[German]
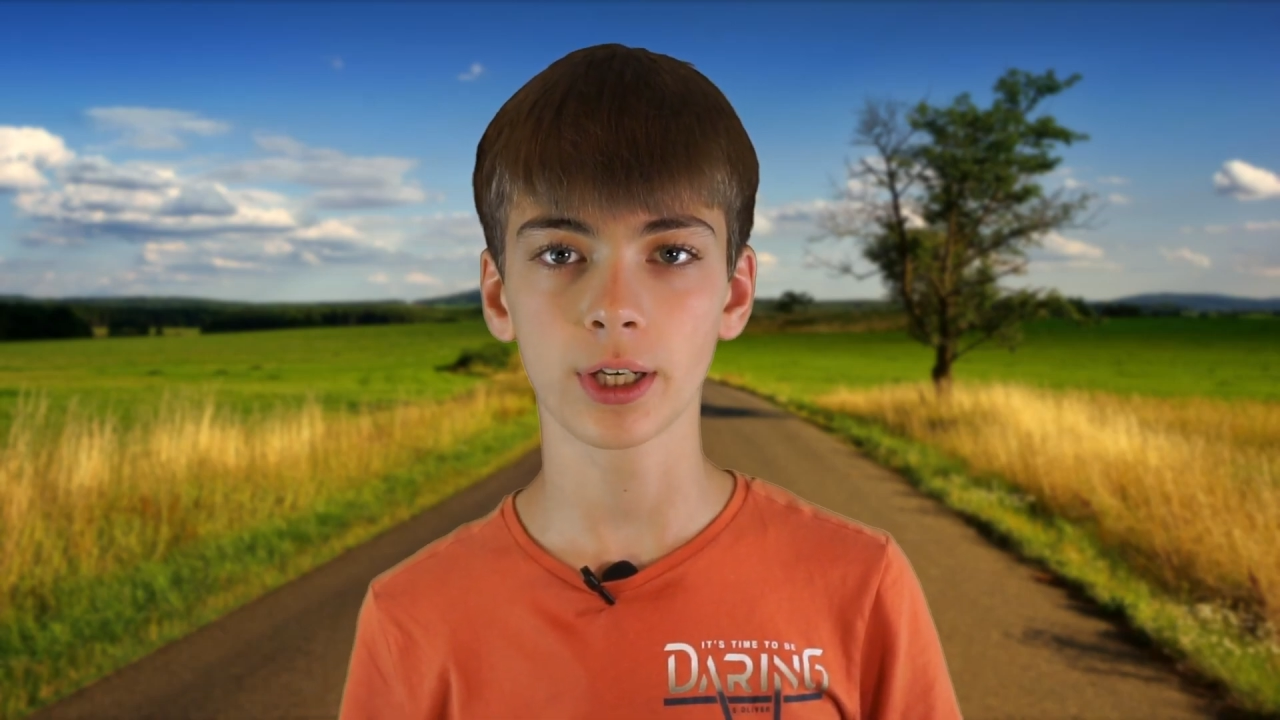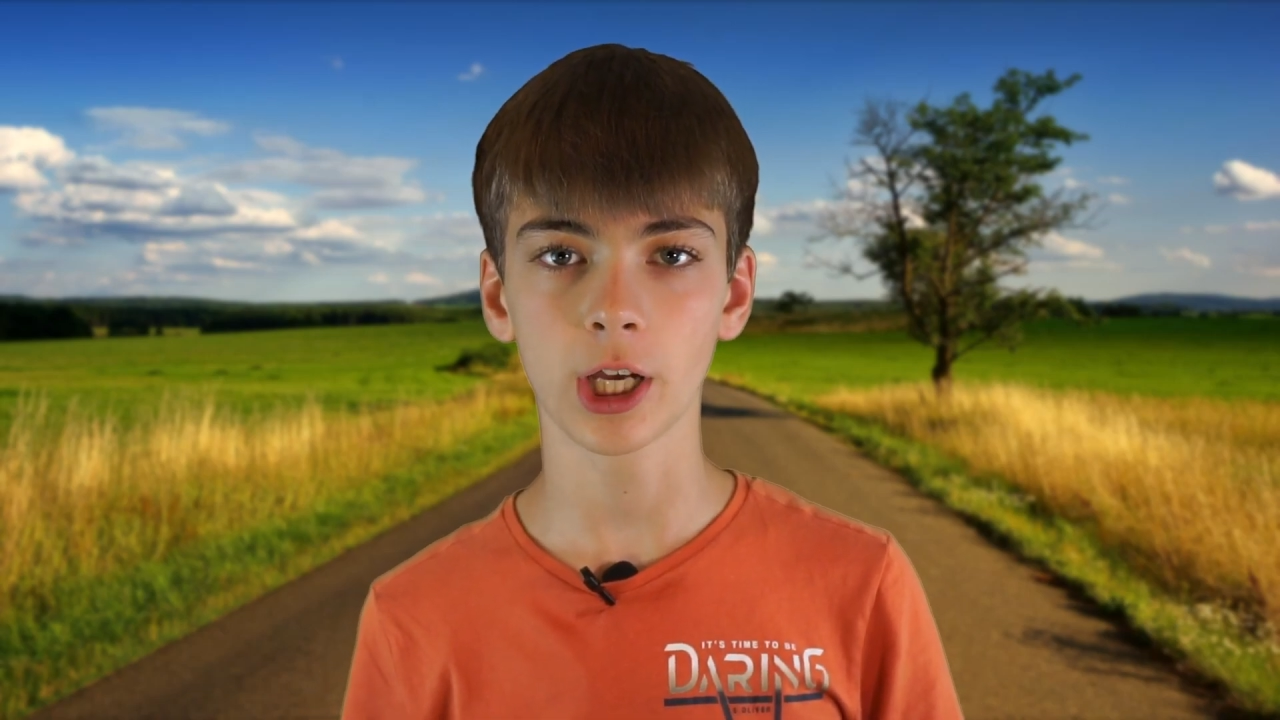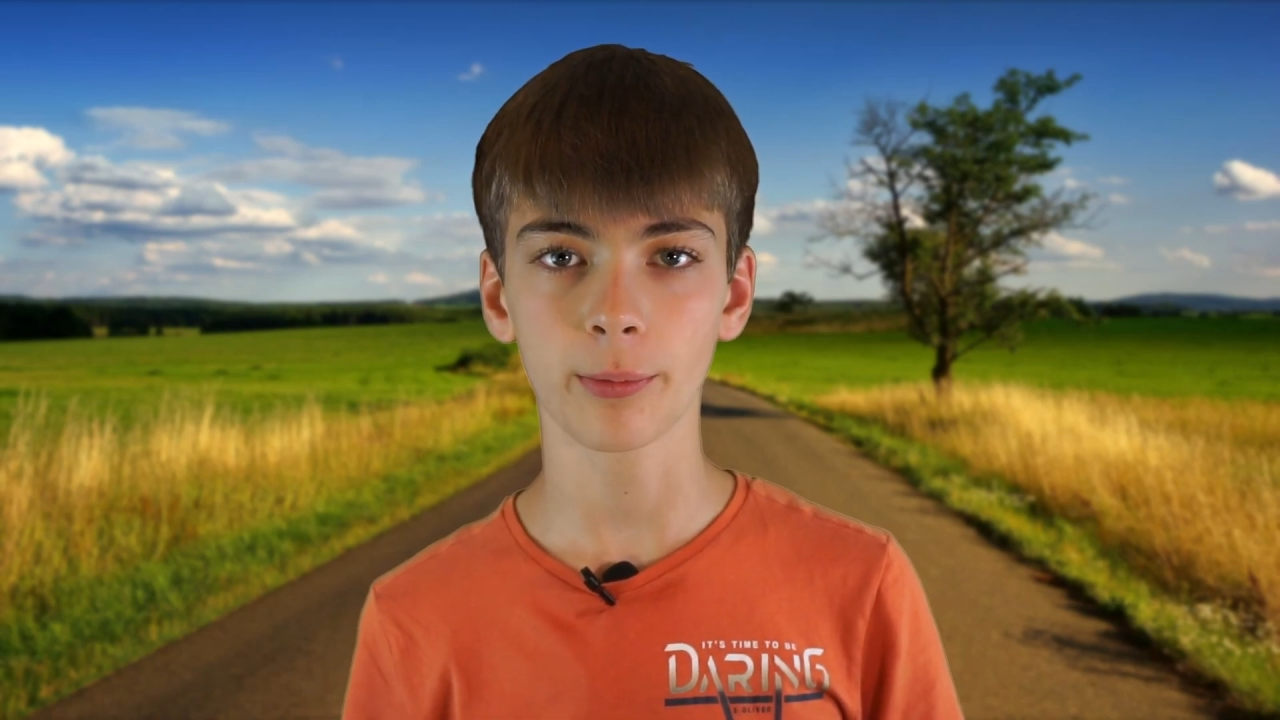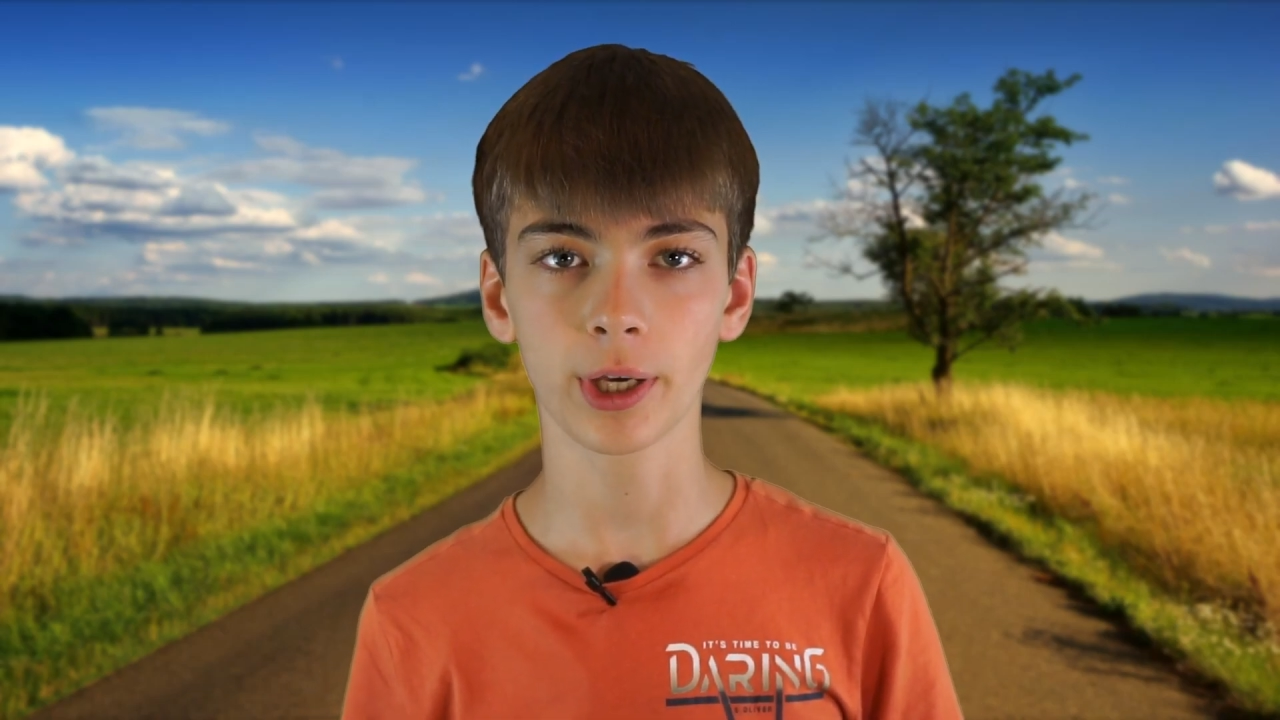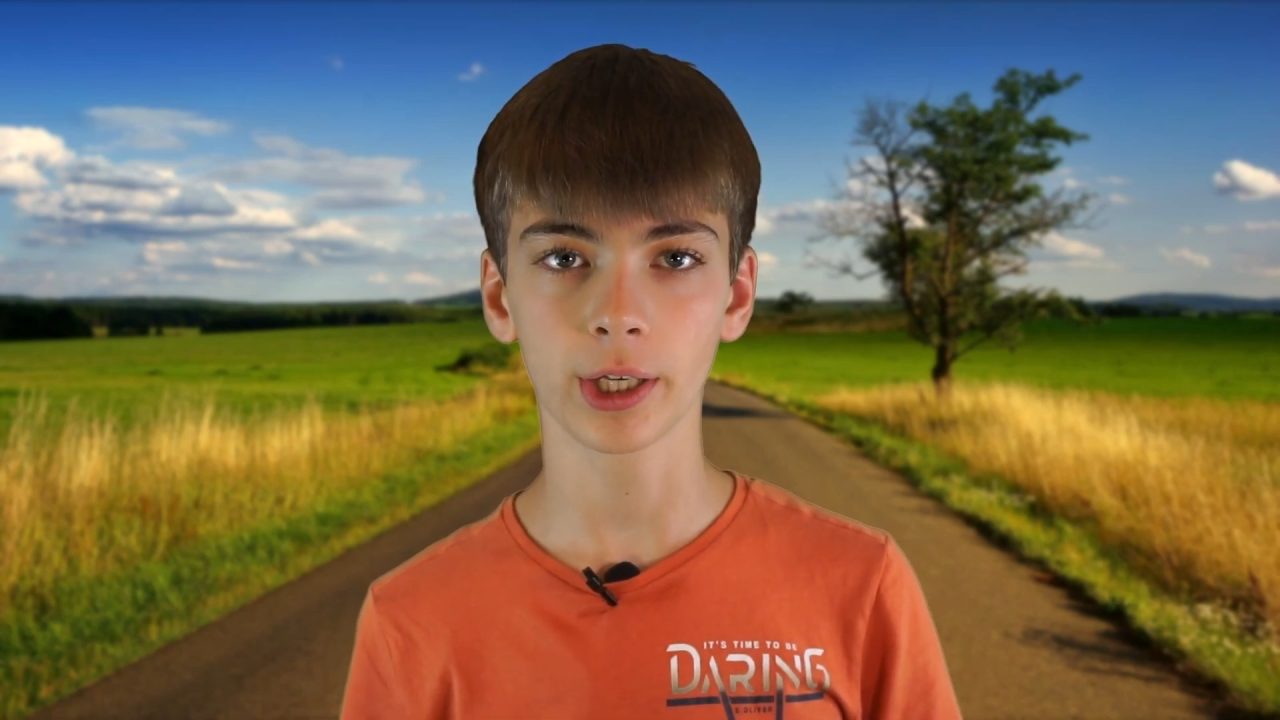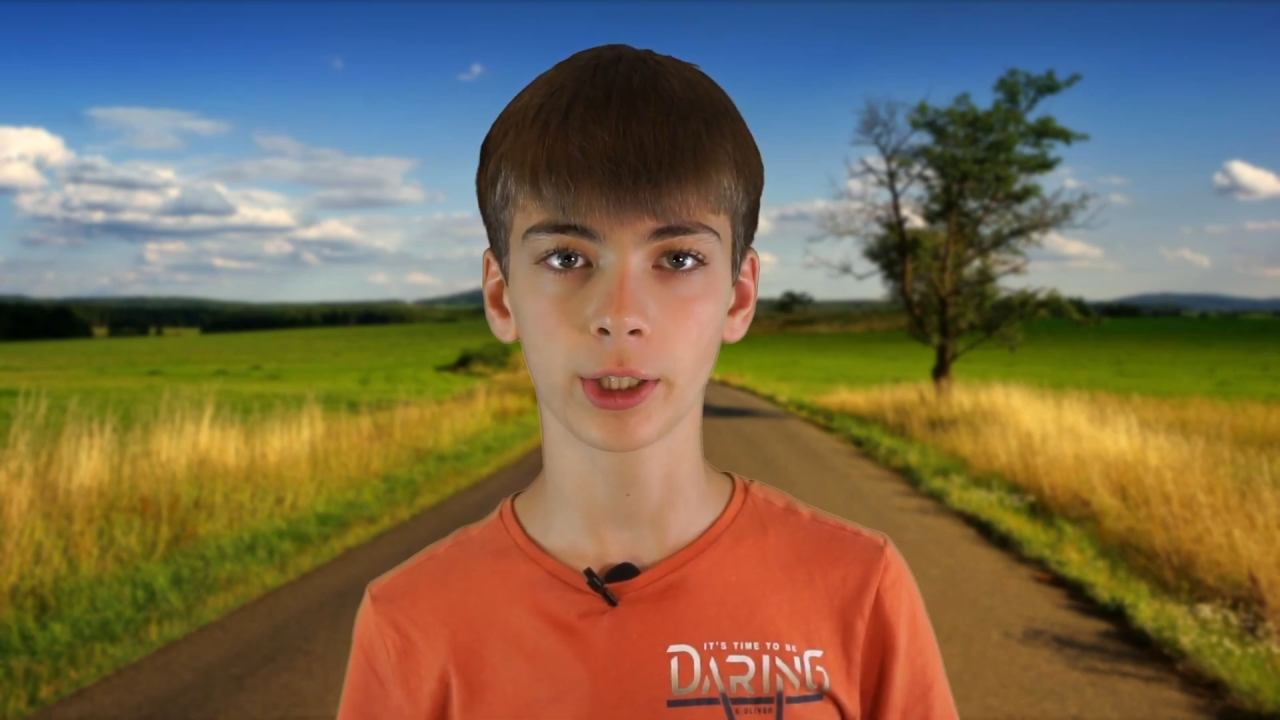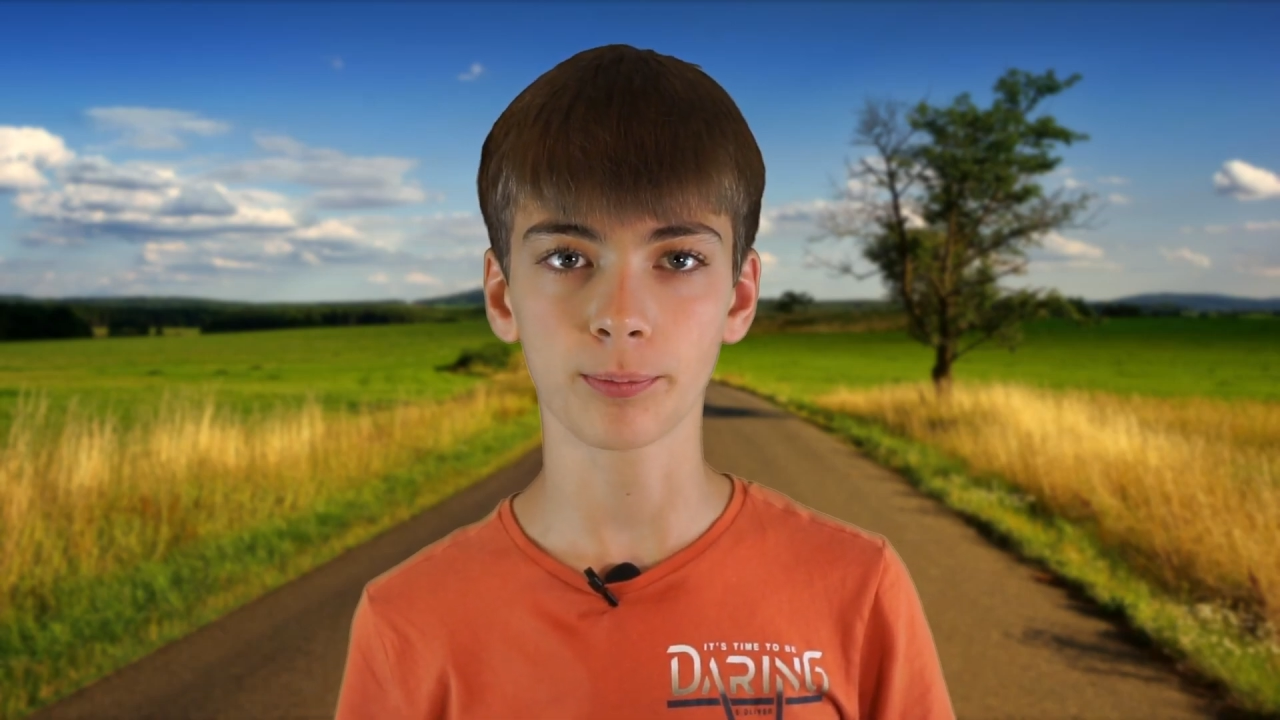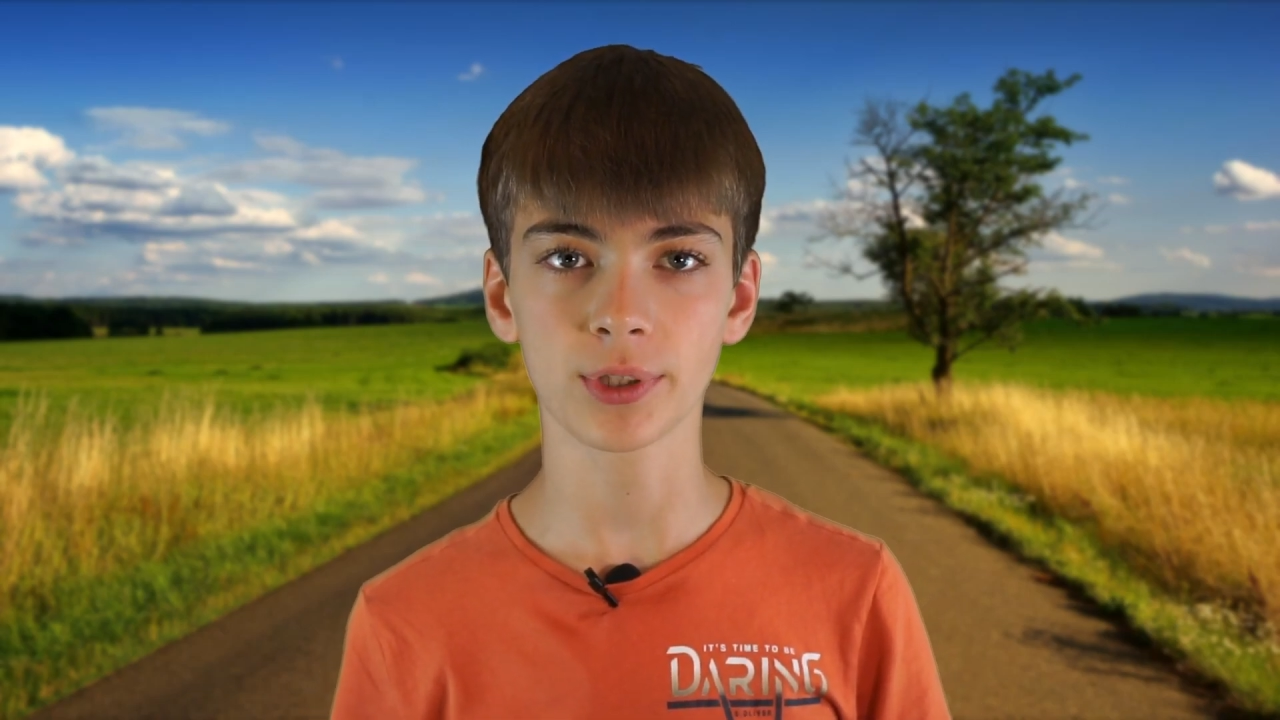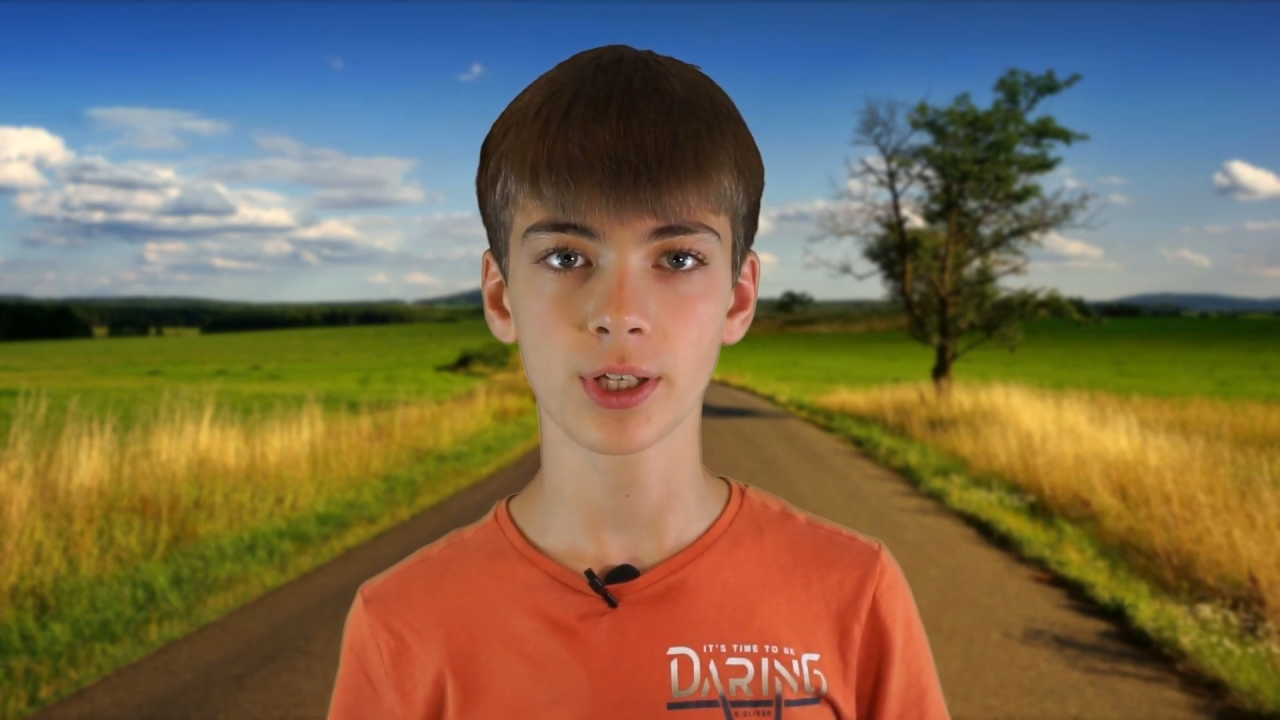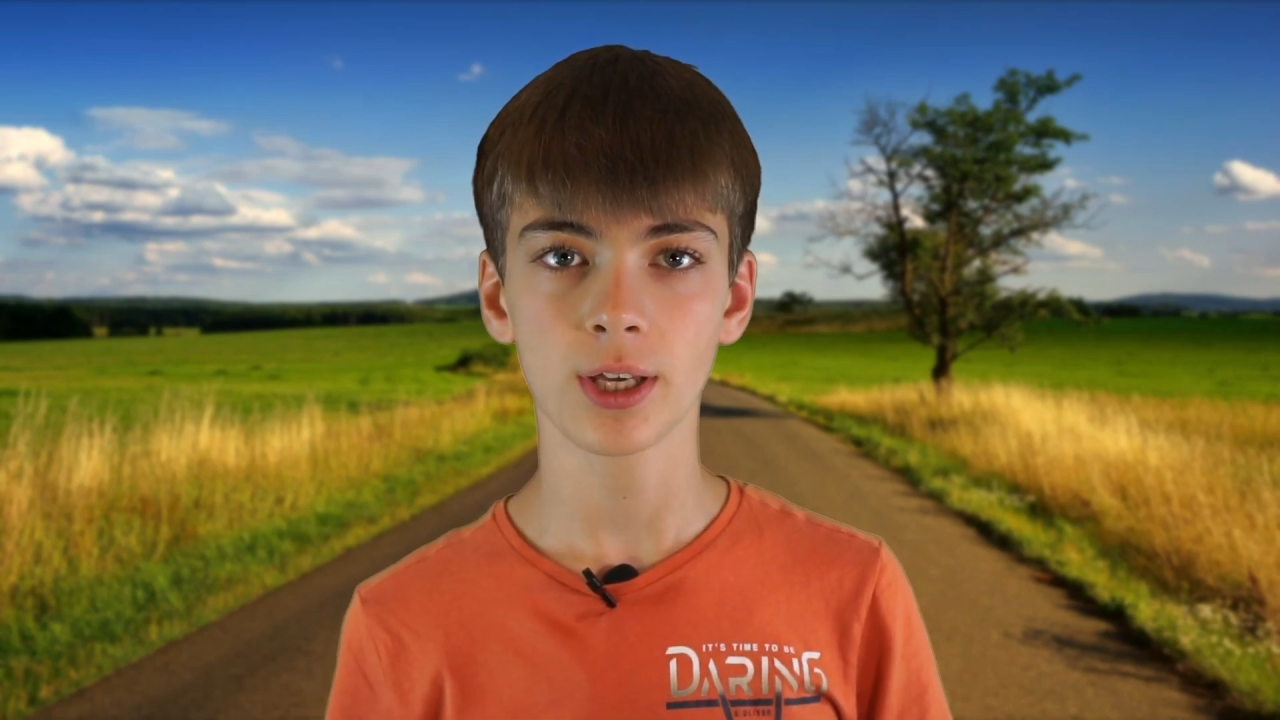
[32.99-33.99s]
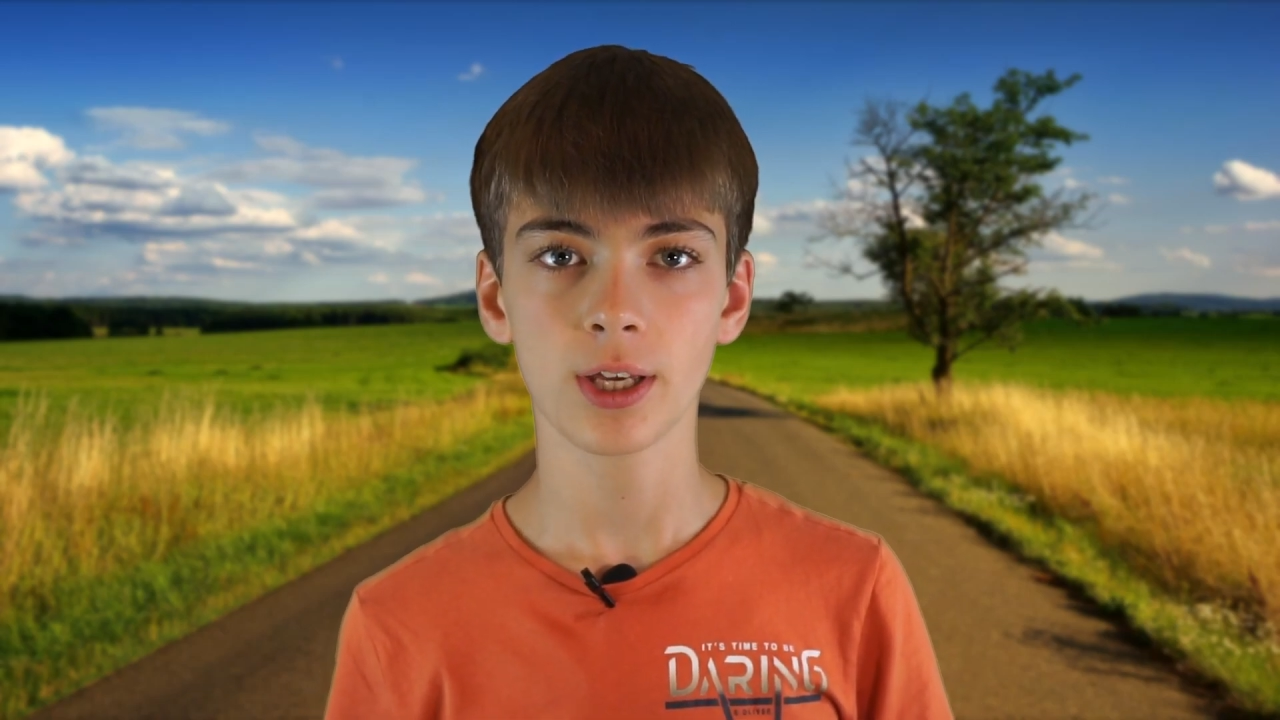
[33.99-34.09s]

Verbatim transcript: Kamera gibt.